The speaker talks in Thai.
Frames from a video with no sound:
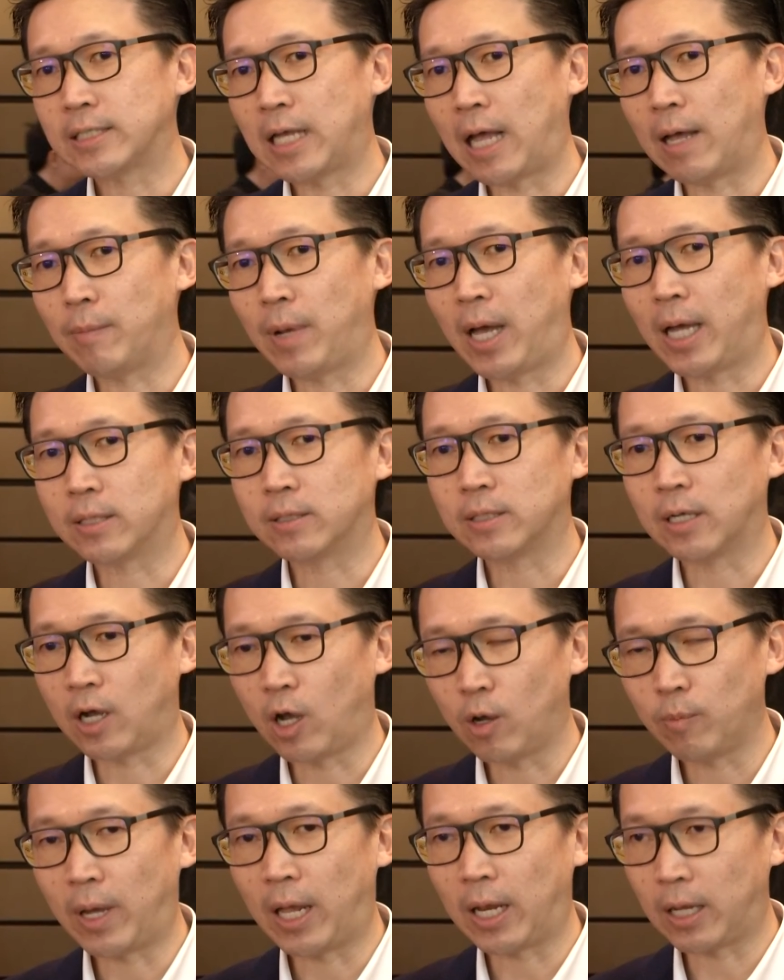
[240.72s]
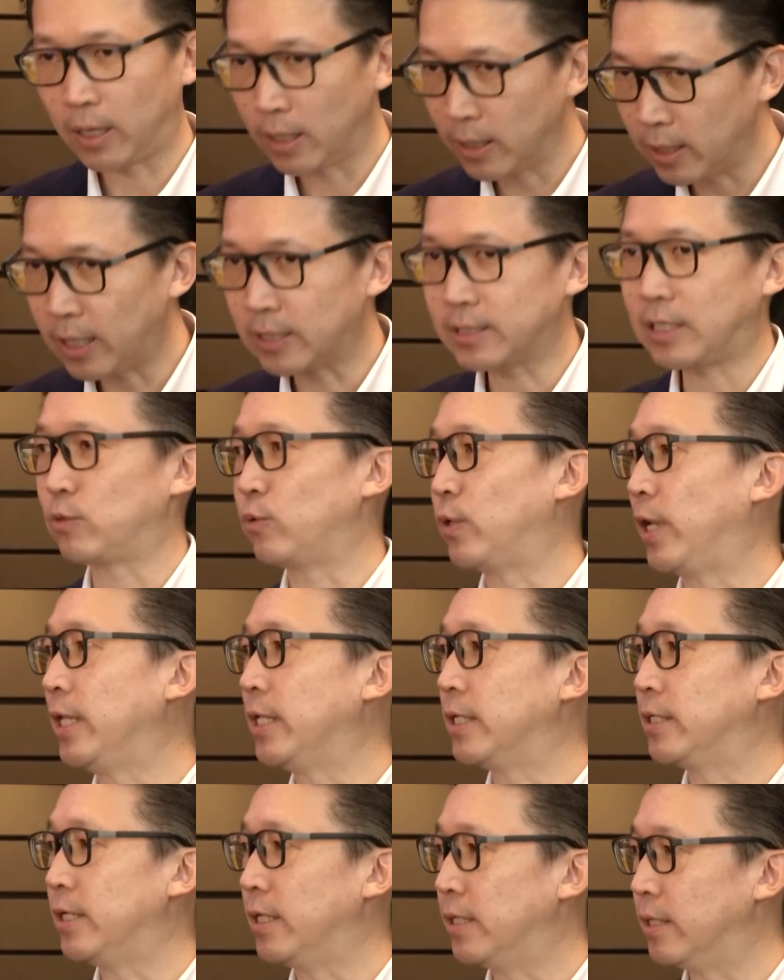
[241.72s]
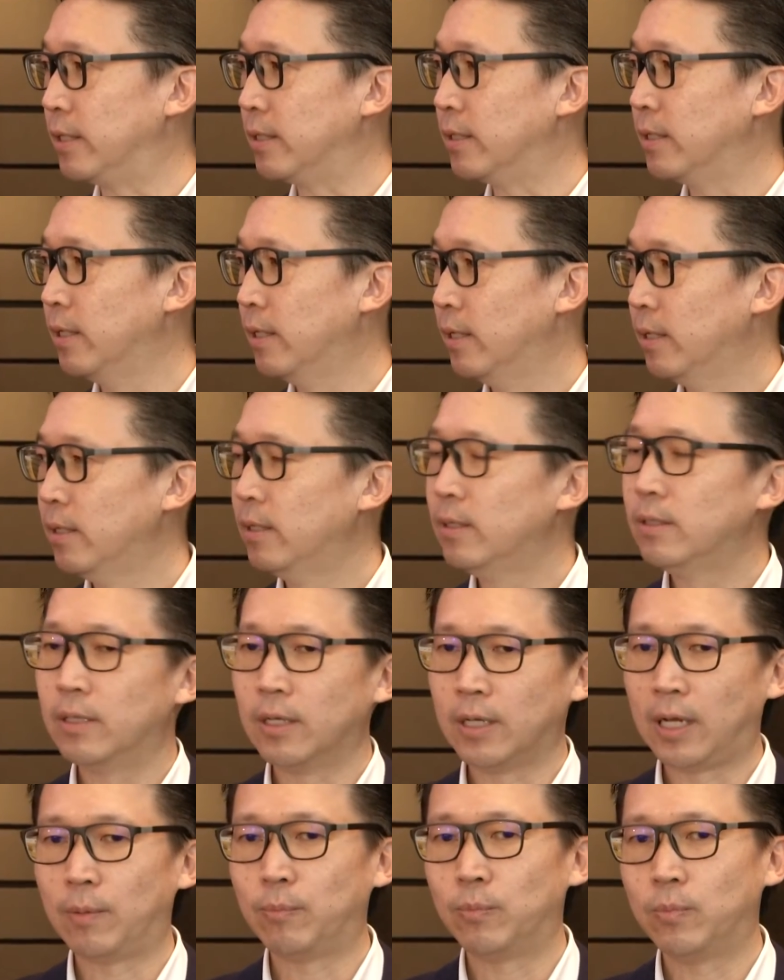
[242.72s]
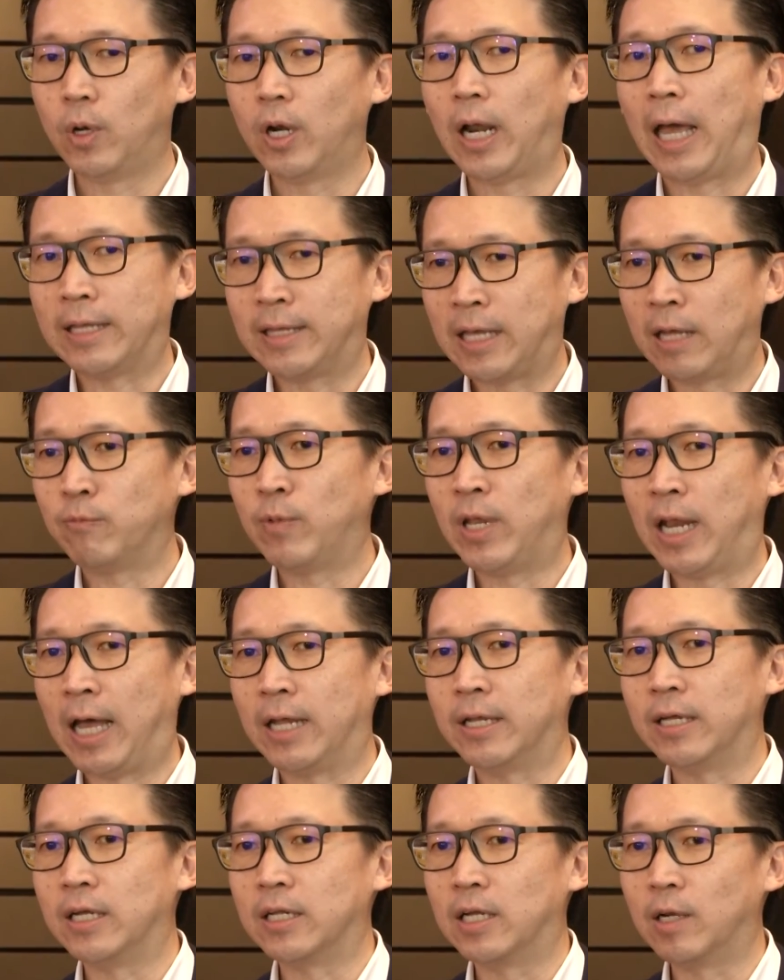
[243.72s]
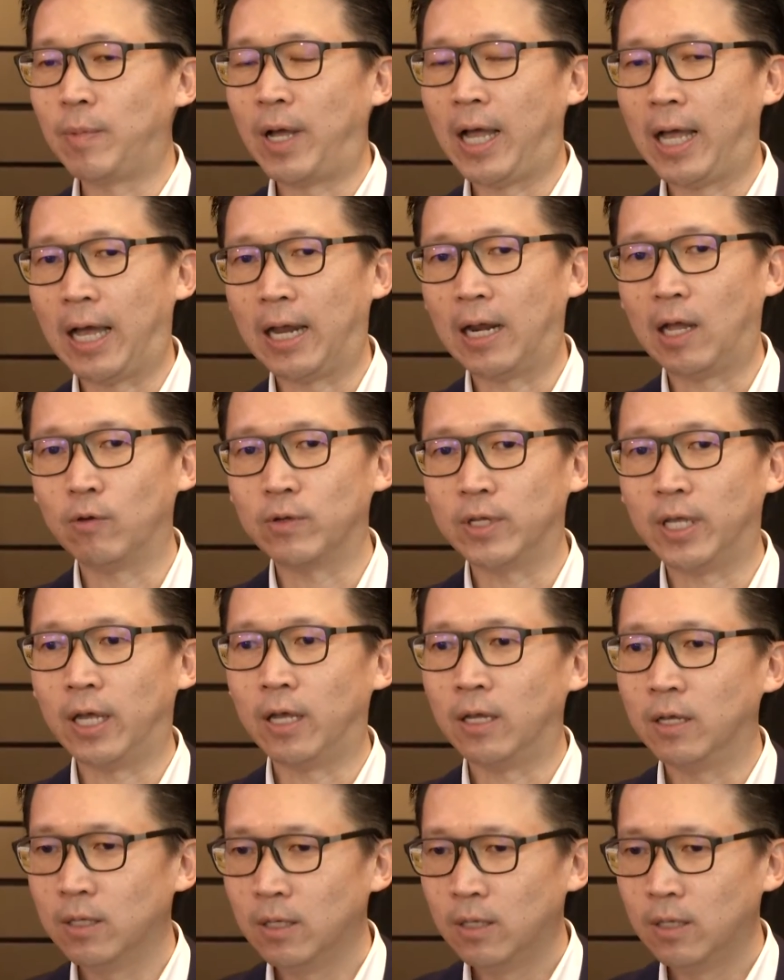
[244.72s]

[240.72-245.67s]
สามารถจะเข้ามาแล้วก็เลือกจากตรงนั้นอีกทีหนึ่งนะครับ เพราะหลายท่านเวลาเดินเข้ามาหาเราเนี่ย